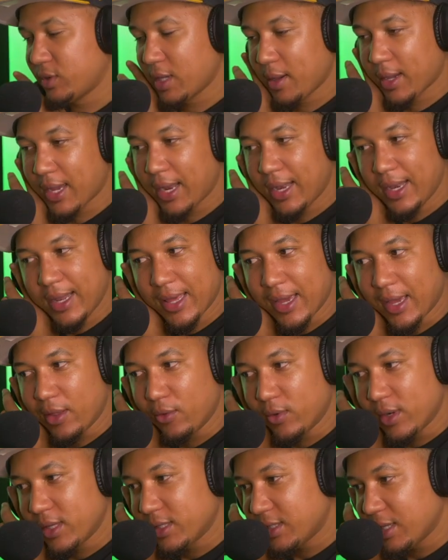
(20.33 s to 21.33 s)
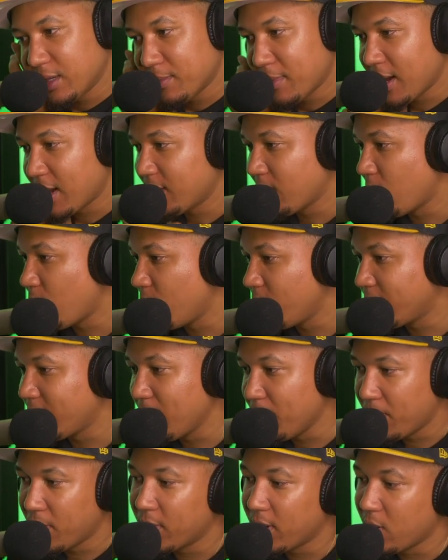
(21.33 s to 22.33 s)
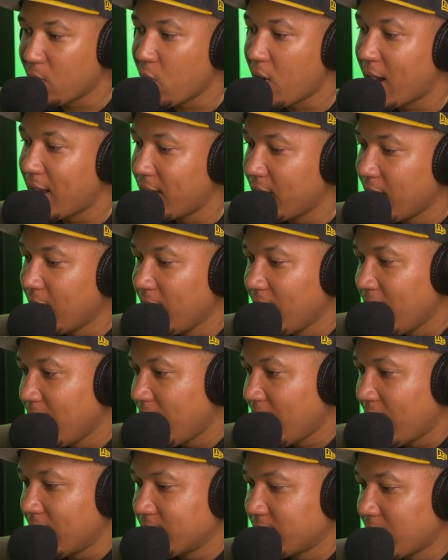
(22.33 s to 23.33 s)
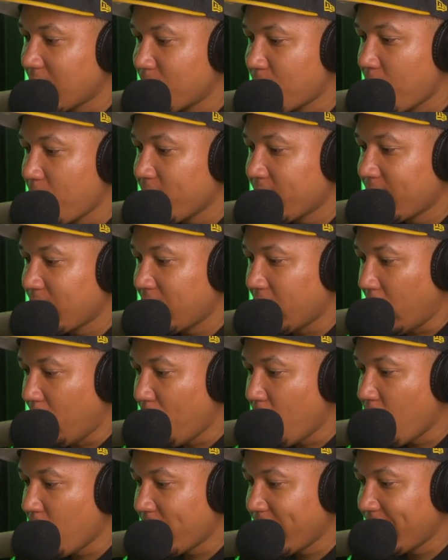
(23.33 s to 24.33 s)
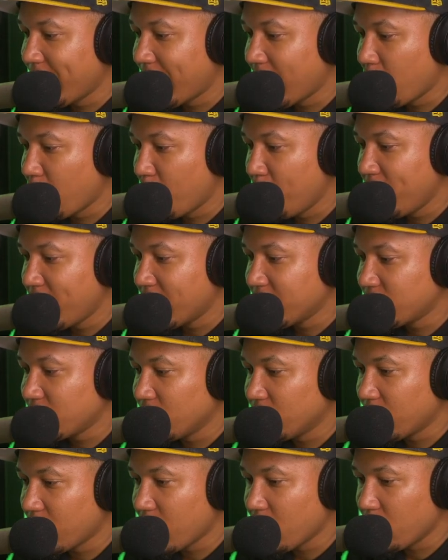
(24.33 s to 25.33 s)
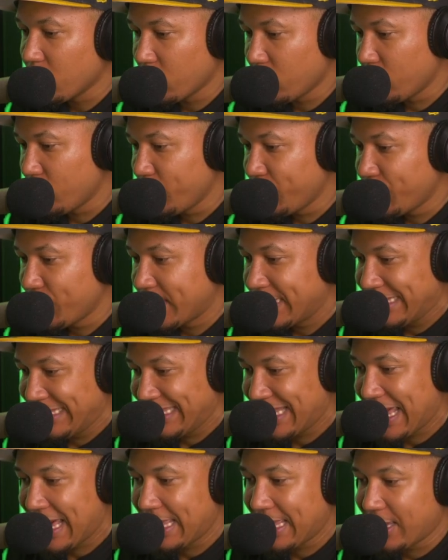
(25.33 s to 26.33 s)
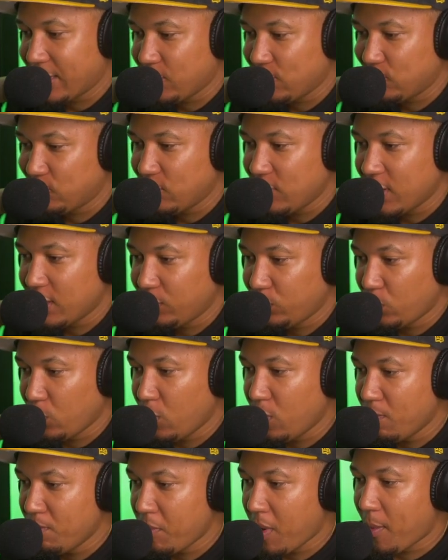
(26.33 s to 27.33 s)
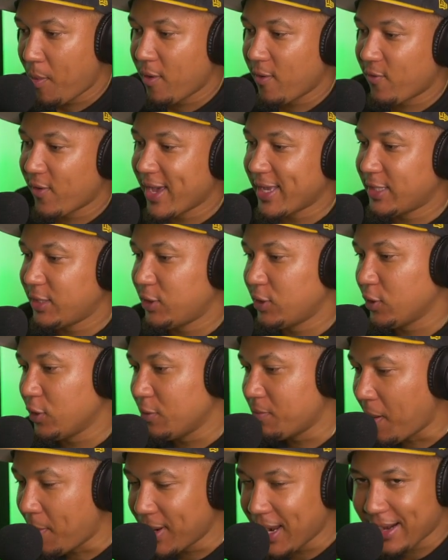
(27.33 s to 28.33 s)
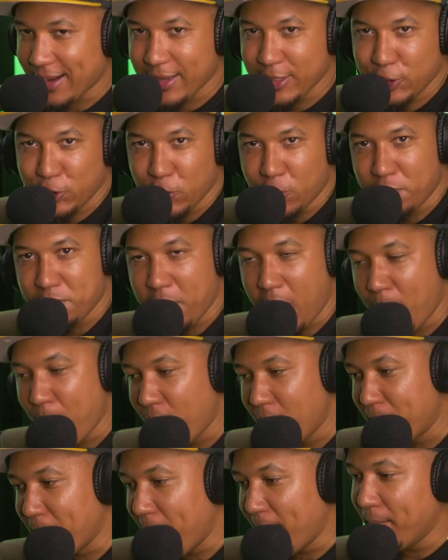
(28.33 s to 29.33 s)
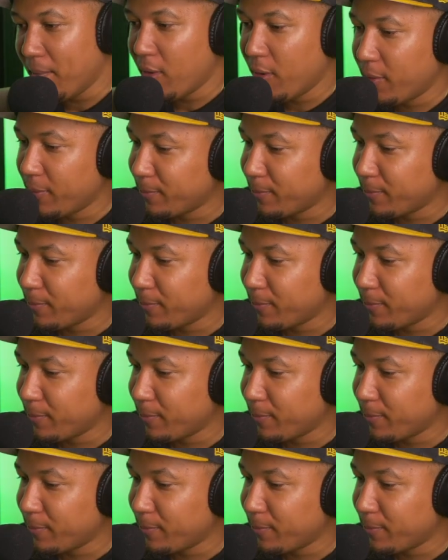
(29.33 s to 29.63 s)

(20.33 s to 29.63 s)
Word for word: tú sabes que Aline es durísima, Double King por igual. Así que vamos a ver cómo queda la combinación de ellos dos. Nada, yo soy Yetum, vamos al Red Show, vamos a la Red Show, vamos al Mambo.